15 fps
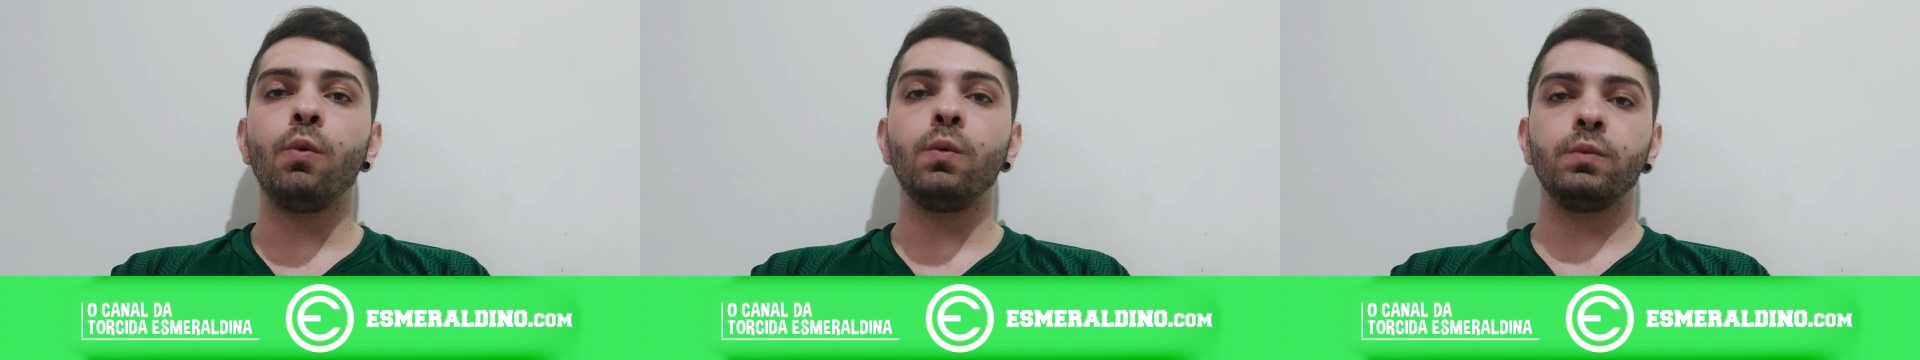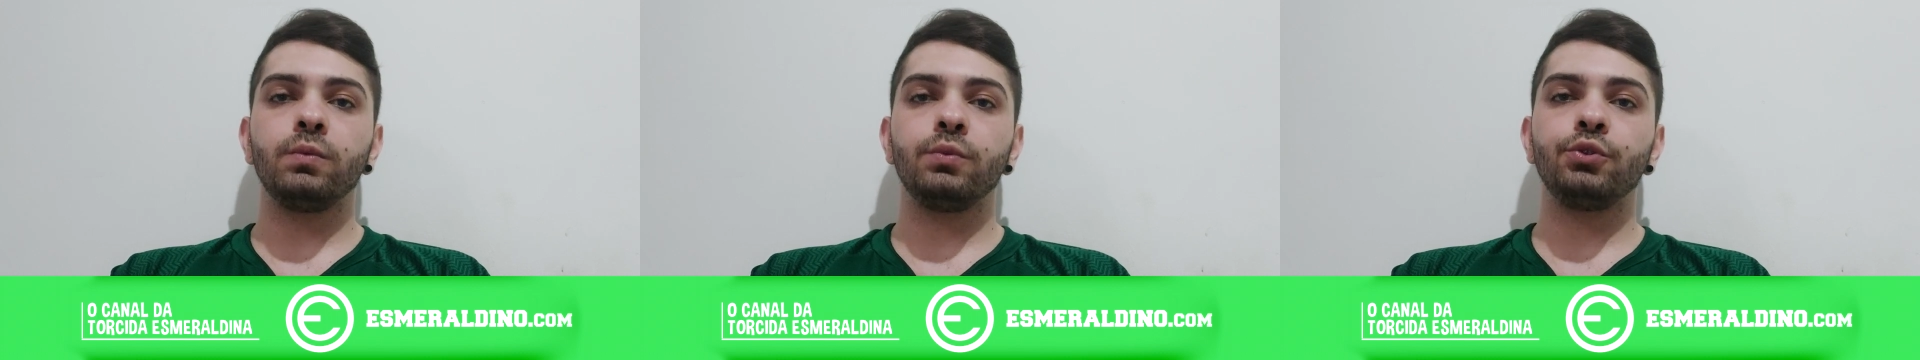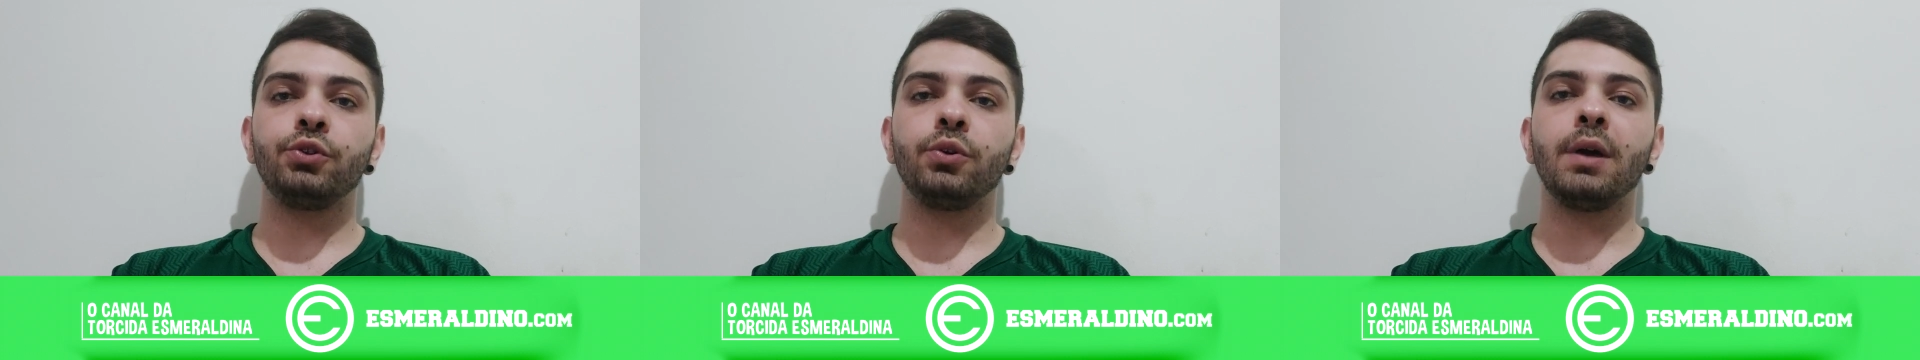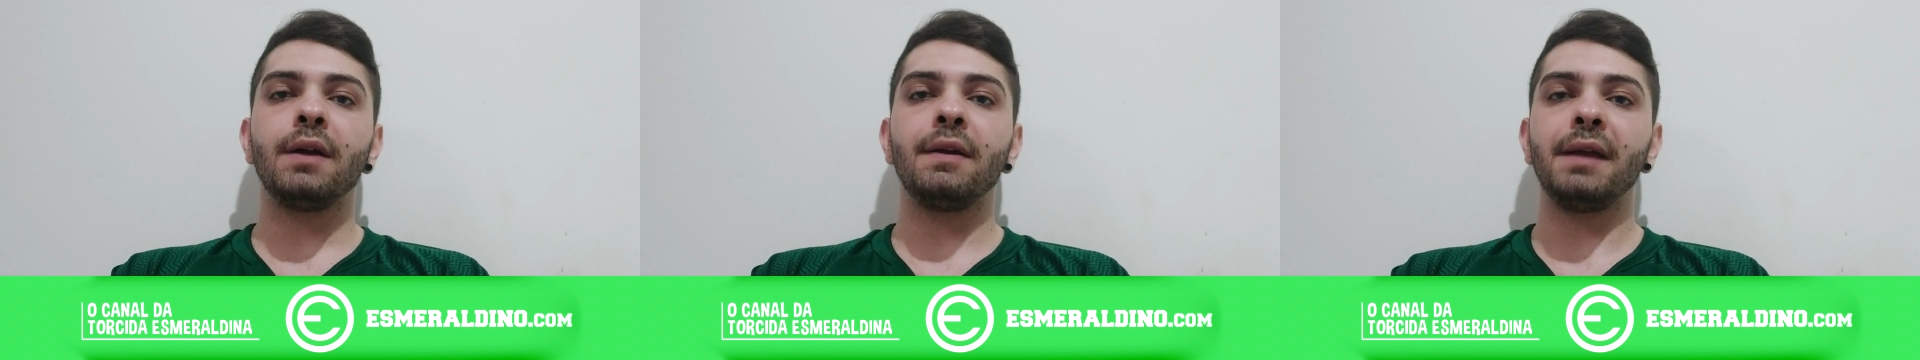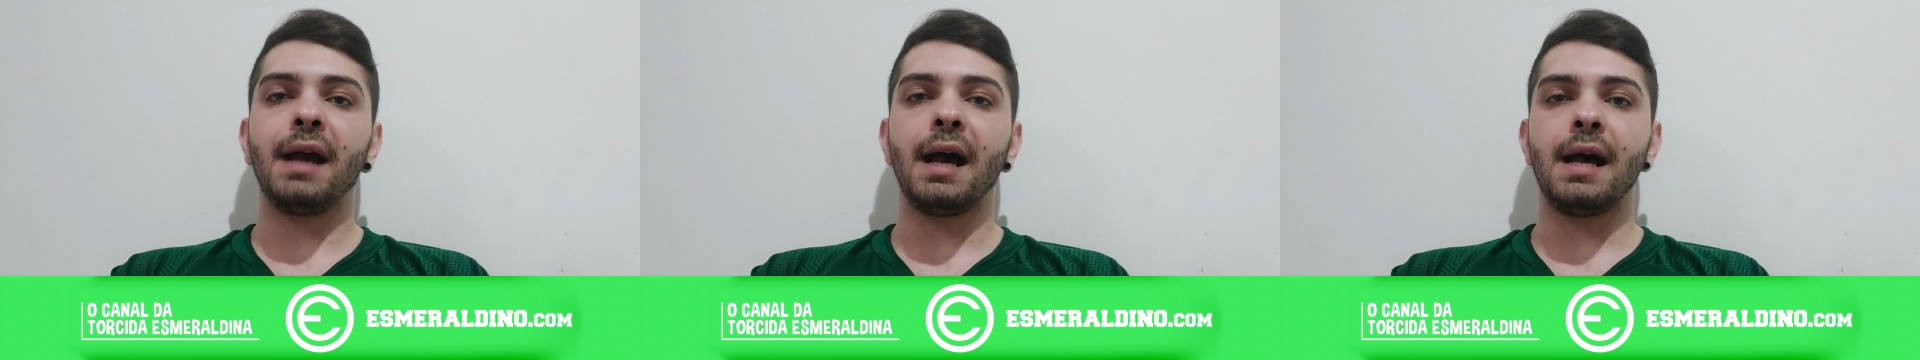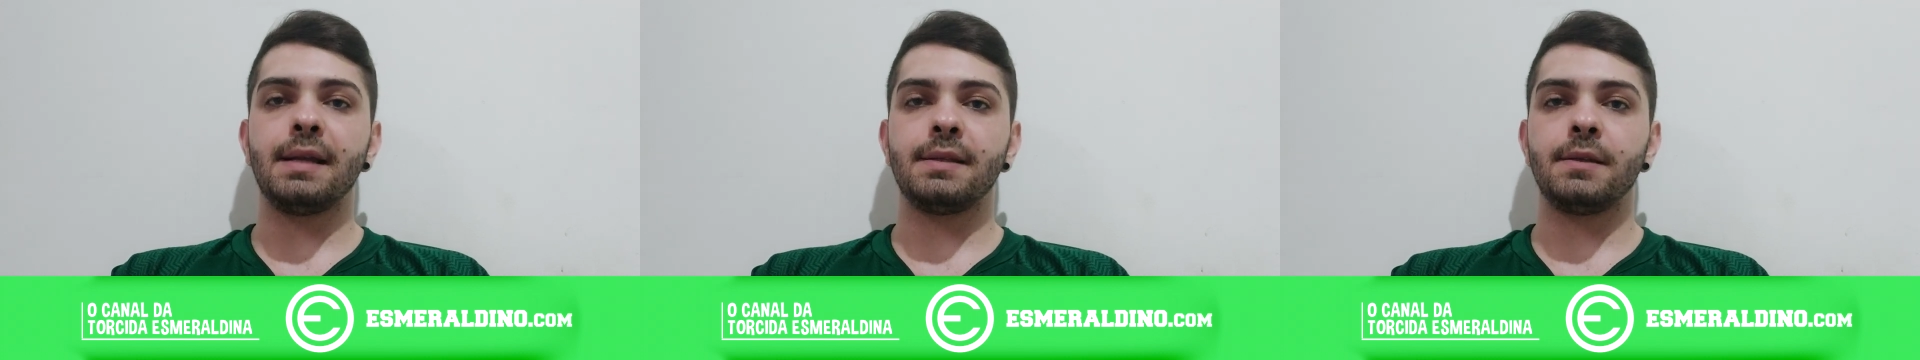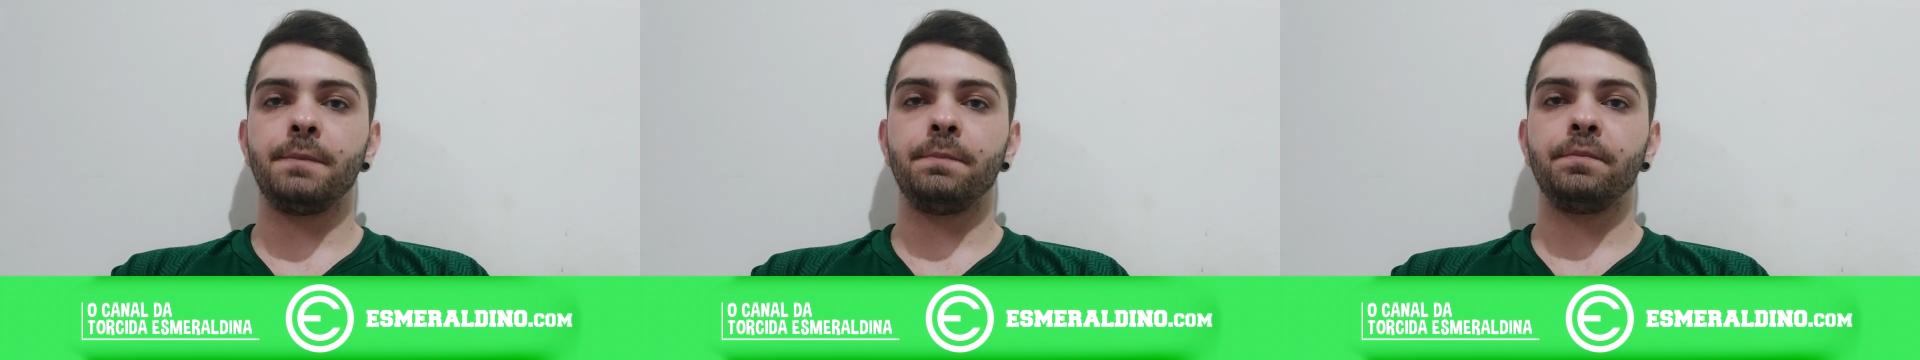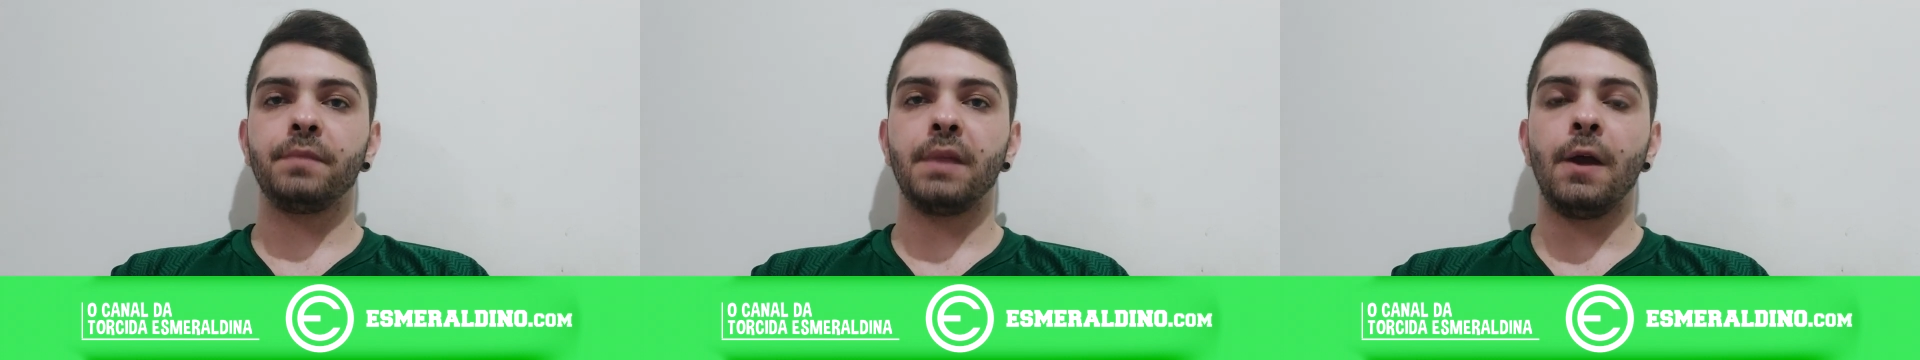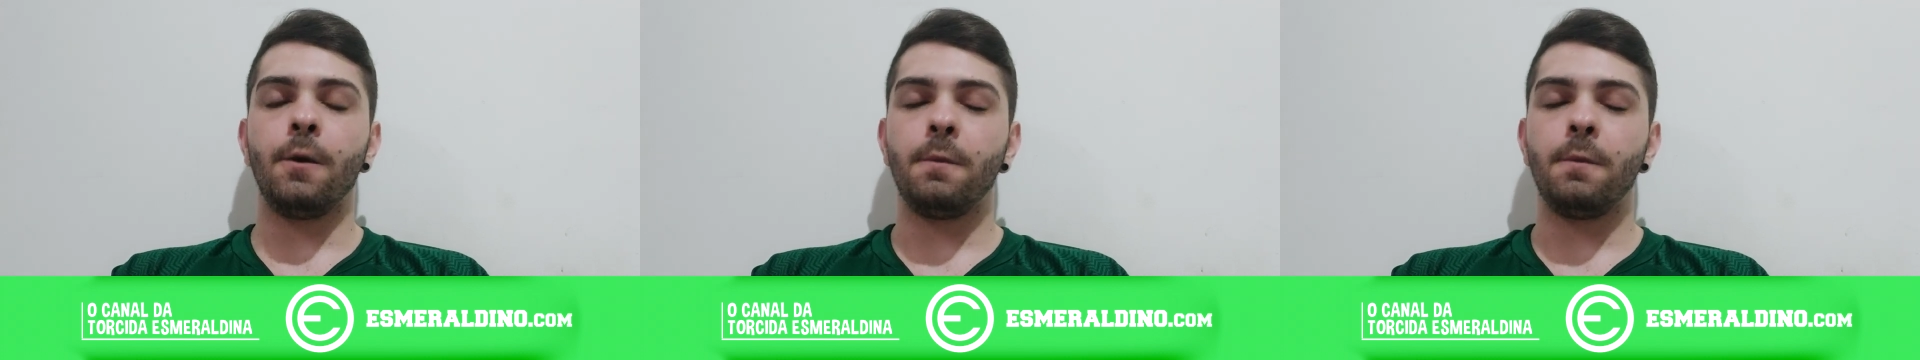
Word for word: gol jogando em casa.